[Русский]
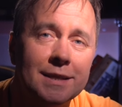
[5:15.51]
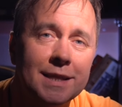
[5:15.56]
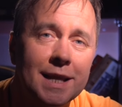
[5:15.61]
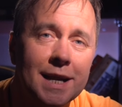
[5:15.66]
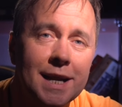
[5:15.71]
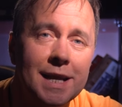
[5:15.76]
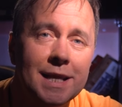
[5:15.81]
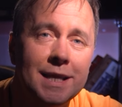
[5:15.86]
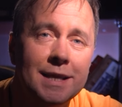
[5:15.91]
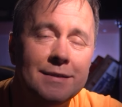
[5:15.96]

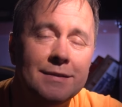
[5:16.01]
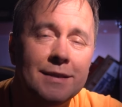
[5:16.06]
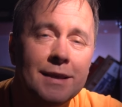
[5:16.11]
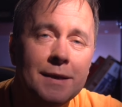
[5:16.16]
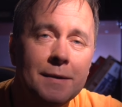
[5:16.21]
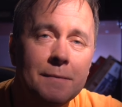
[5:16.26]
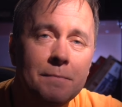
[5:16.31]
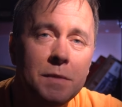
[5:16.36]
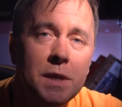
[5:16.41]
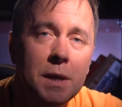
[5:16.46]
Старайтесь
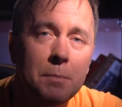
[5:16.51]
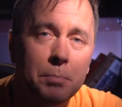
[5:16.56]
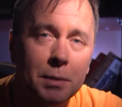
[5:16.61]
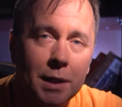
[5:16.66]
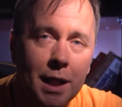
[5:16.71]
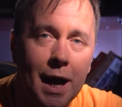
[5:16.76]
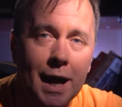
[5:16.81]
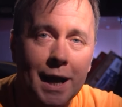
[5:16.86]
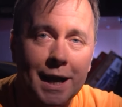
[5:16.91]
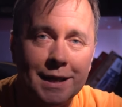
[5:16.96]
не
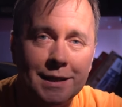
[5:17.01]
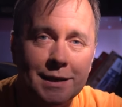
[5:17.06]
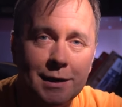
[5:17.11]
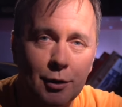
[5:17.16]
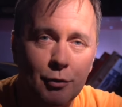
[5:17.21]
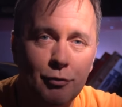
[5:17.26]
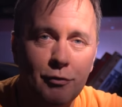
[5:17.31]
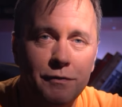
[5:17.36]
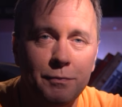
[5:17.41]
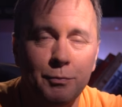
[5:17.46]
плакать,
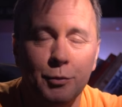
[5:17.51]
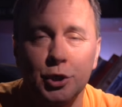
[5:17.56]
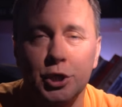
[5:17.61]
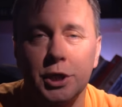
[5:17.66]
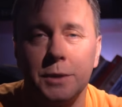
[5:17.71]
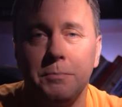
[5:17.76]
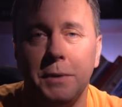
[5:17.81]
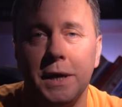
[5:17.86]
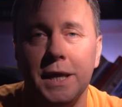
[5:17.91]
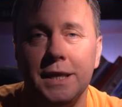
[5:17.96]
кровь
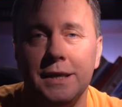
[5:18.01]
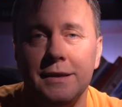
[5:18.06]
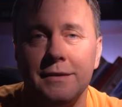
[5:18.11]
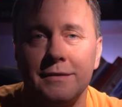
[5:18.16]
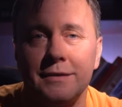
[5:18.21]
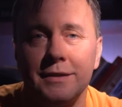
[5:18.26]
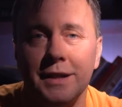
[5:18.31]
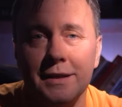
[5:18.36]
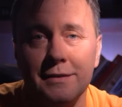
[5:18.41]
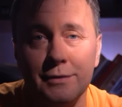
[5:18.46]
может пойти
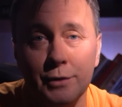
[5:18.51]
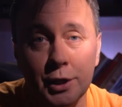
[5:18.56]
из глаз,